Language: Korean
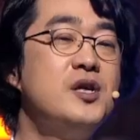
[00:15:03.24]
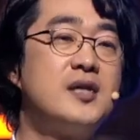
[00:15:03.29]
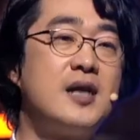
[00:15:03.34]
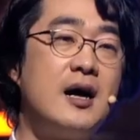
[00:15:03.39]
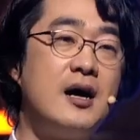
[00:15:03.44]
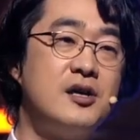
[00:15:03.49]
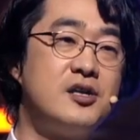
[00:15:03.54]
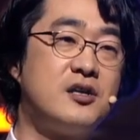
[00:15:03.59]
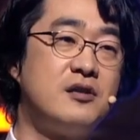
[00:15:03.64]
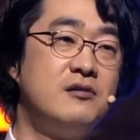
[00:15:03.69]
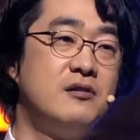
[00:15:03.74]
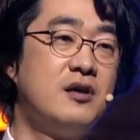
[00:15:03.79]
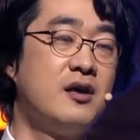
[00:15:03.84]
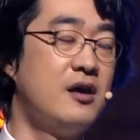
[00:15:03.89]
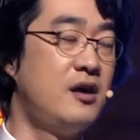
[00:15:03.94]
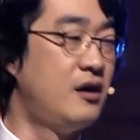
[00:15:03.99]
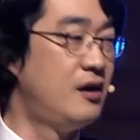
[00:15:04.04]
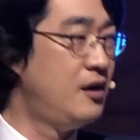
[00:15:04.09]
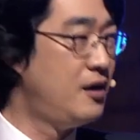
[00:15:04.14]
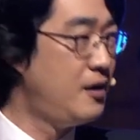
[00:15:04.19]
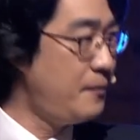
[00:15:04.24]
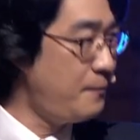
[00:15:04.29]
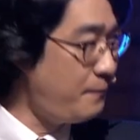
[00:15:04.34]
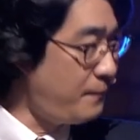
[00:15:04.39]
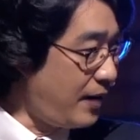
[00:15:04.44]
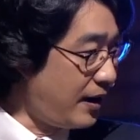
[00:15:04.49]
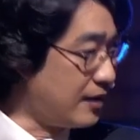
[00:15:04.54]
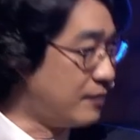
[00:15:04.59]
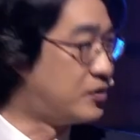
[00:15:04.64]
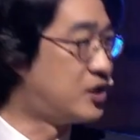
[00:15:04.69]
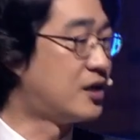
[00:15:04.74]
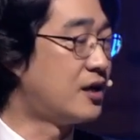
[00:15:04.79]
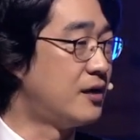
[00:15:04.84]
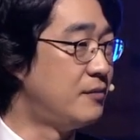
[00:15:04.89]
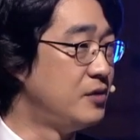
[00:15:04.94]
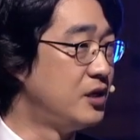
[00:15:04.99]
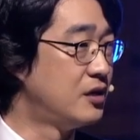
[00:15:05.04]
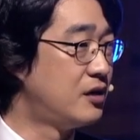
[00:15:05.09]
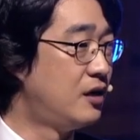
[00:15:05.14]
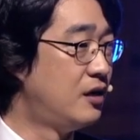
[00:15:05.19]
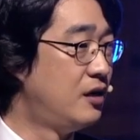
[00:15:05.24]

이상 하시는 게 바람직합니다.